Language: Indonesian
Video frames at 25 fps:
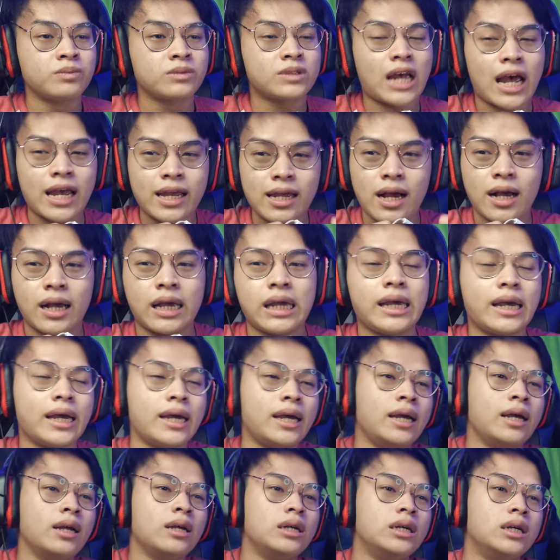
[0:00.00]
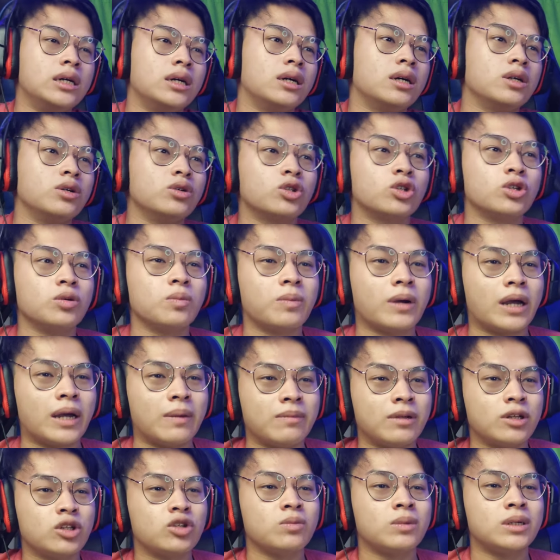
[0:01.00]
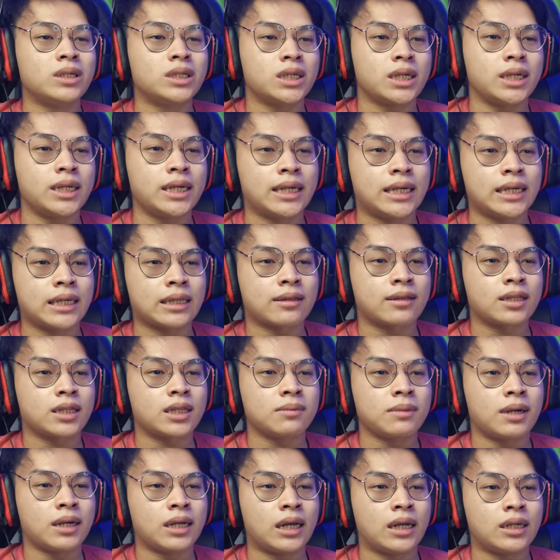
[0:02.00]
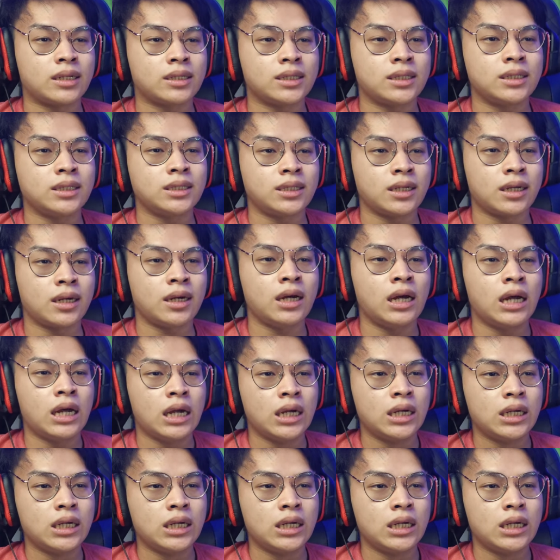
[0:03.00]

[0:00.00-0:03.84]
sayang ya uh, YouTube gamenya cuma sedikit bagian scenesnya nya